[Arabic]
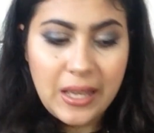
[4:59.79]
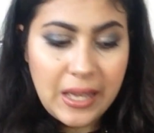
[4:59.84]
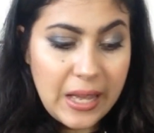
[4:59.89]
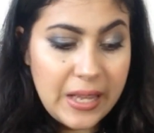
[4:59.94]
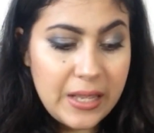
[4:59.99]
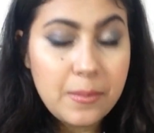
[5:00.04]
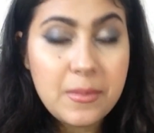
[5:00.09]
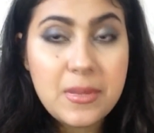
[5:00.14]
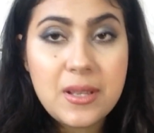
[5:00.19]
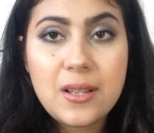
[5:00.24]

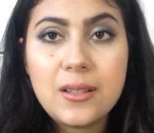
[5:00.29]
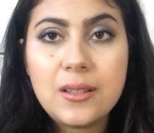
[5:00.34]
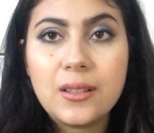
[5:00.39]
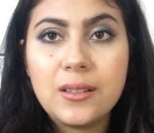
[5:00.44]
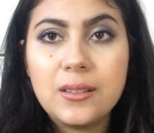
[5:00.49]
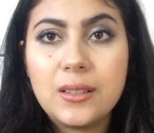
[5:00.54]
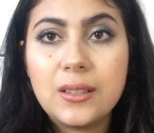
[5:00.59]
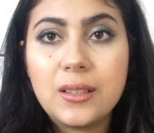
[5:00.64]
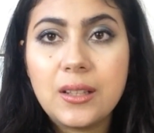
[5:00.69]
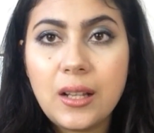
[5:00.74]
هادي مازال
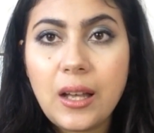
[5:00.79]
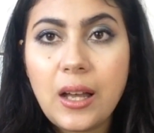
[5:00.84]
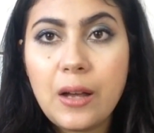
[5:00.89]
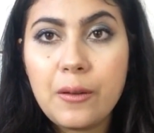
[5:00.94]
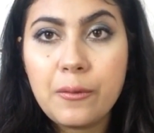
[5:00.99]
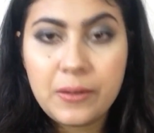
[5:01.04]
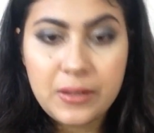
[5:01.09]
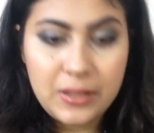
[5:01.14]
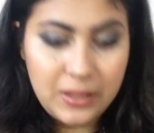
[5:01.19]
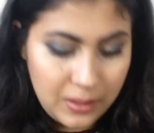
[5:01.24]
تقدر
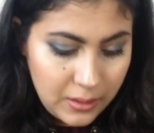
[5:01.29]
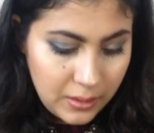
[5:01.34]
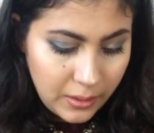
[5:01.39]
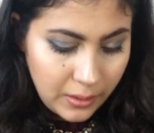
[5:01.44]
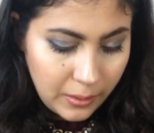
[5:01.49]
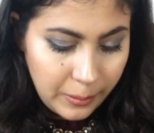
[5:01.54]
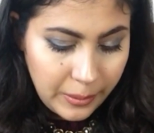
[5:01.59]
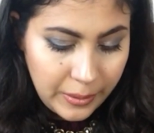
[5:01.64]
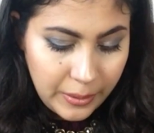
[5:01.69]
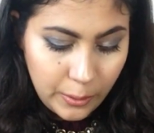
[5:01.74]
تلقى فصل
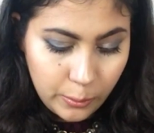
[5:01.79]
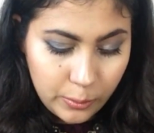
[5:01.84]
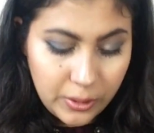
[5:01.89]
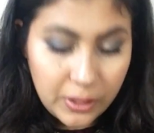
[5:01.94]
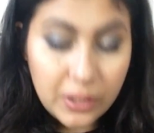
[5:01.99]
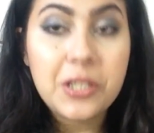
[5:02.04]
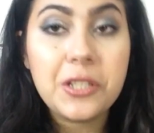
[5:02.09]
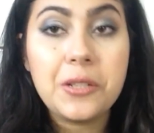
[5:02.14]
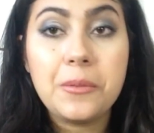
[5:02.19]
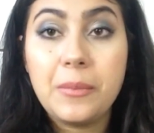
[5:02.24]
الربيع
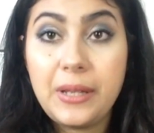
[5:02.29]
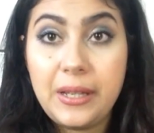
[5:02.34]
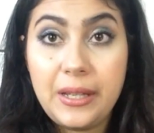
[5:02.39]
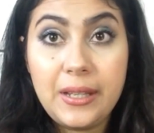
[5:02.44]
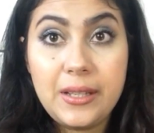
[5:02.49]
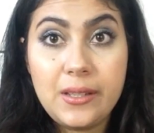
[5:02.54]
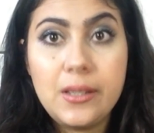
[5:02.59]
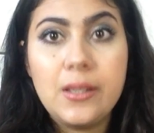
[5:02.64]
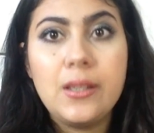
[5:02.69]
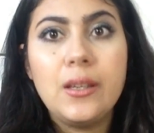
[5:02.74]
وداكشي مي
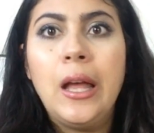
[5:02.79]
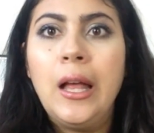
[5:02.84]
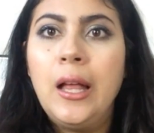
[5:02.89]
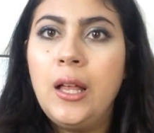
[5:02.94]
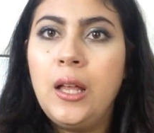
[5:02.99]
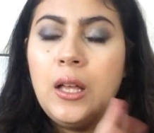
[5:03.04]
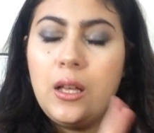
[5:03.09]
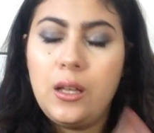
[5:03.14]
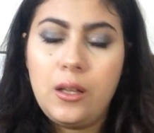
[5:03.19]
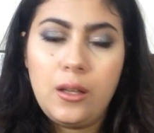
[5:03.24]
هادي
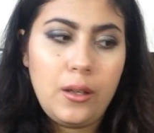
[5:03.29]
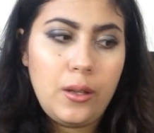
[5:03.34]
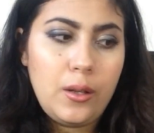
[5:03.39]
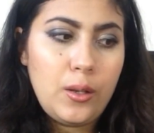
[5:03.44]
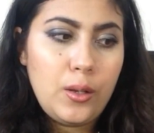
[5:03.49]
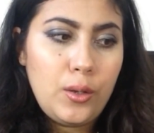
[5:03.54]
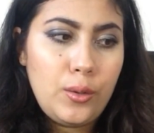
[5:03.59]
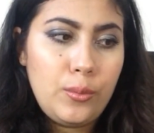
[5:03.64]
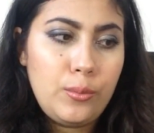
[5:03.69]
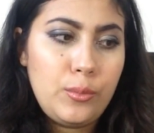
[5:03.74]
آه،